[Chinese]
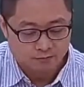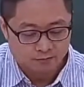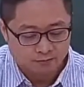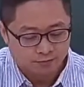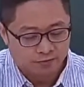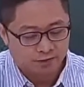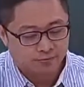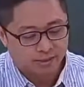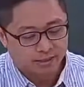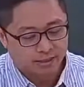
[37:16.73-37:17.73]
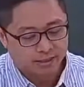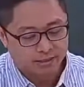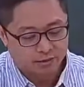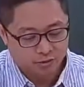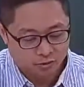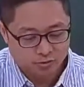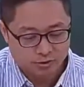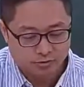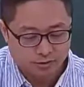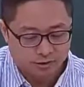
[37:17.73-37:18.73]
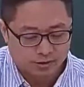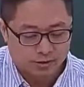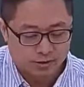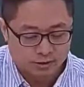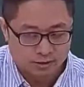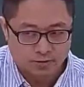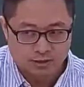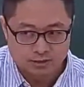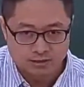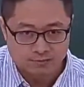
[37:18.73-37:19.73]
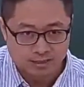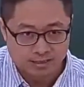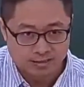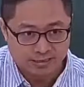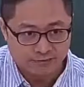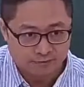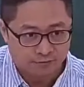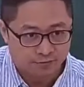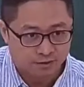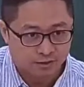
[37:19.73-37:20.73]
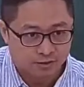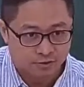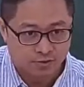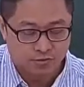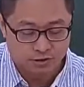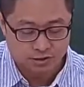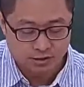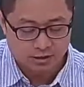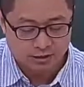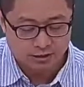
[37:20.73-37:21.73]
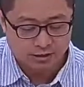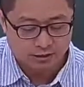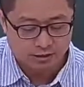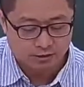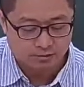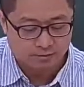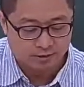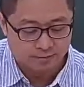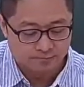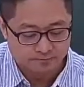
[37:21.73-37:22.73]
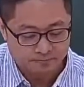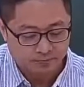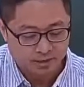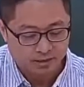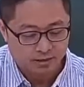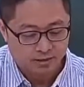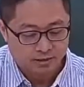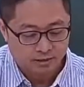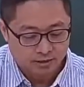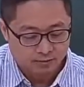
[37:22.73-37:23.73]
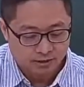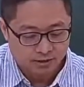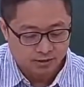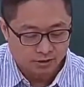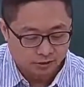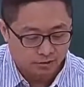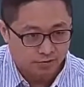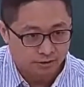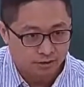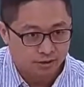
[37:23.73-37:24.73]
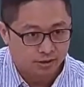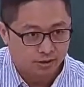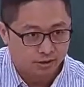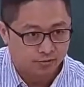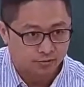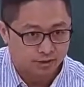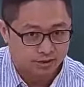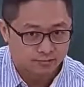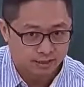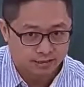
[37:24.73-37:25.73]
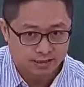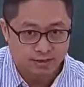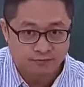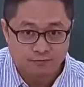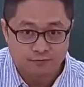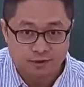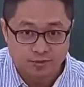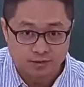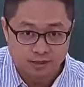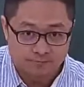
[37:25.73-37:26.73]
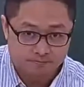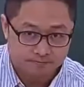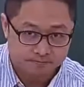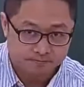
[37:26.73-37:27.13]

负二负一把它取出来就可以了。七的话是八加负一，所以说是一零零一，对不对？那么六呢？六的话是八加负二嘛，